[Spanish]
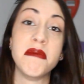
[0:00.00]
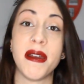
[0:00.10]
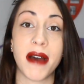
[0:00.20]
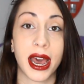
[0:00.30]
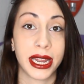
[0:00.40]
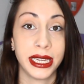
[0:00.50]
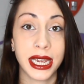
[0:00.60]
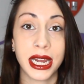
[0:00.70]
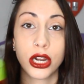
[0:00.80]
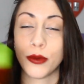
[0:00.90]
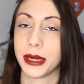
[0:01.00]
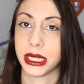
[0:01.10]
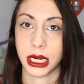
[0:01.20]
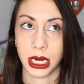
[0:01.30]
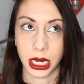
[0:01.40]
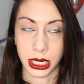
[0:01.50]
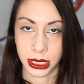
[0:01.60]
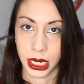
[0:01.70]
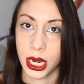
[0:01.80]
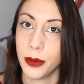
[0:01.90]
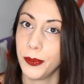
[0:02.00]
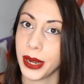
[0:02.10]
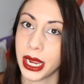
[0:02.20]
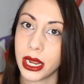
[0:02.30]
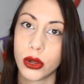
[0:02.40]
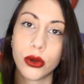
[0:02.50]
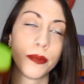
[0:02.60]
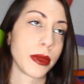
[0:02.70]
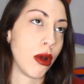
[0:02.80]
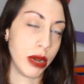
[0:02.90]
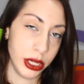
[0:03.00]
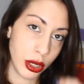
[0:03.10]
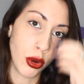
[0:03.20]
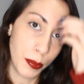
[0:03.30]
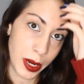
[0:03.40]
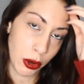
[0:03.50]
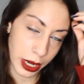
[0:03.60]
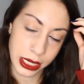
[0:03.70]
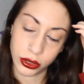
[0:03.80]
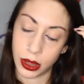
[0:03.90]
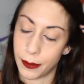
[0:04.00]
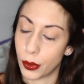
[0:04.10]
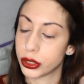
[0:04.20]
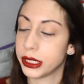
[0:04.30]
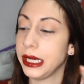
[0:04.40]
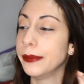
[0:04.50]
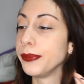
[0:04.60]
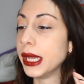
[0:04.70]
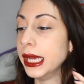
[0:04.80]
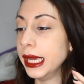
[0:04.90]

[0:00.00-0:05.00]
Me va genial, no me saca grasa en el pelo, aunque yo tengo el pelo graso de por sí.